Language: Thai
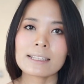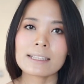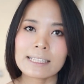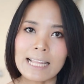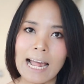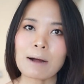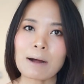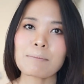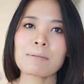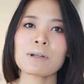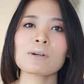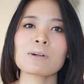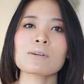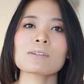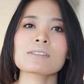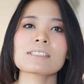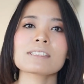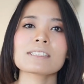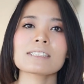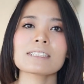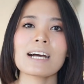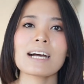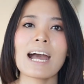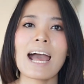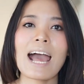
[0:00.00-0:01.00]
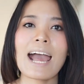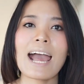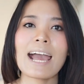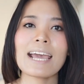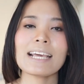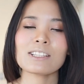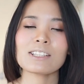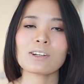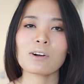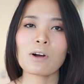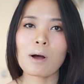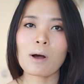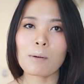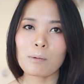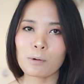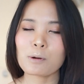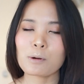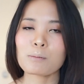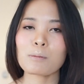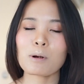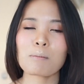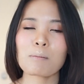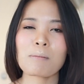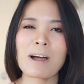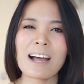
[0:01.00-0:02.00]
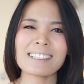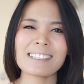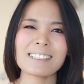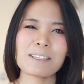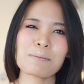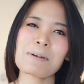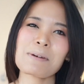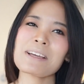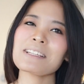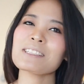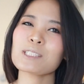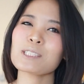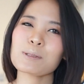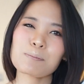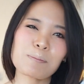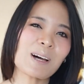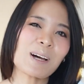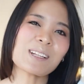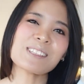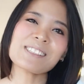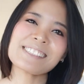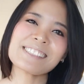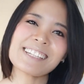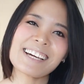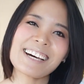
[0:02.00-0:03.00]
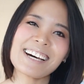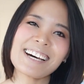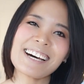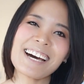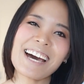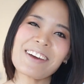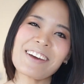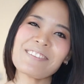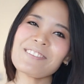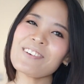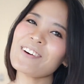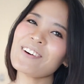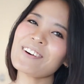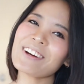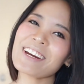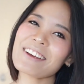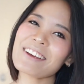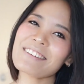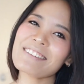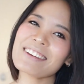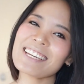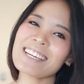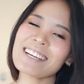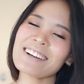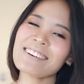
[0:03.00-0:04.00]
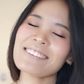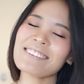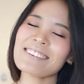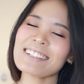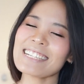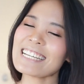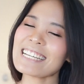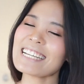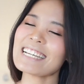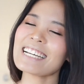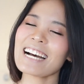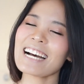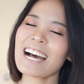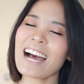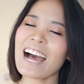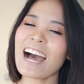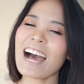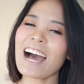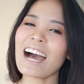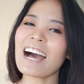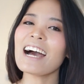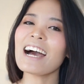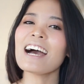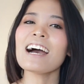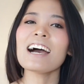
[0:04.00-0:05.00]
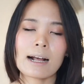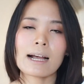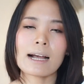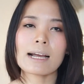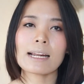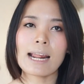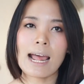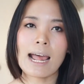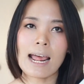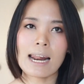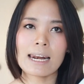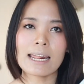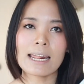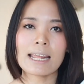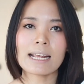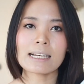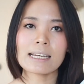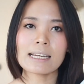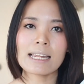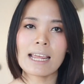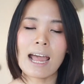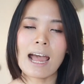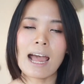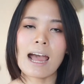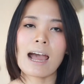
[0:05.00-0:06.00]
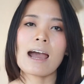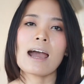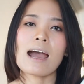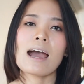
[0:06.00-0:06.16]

ตั๊กเป็นคนซื้อให้ต้องขอบคุณมากๆ ที่เป็นสปอนเซอร์โบในวิดีโอนี้นะคะ ขนาดเล็กเนี่ย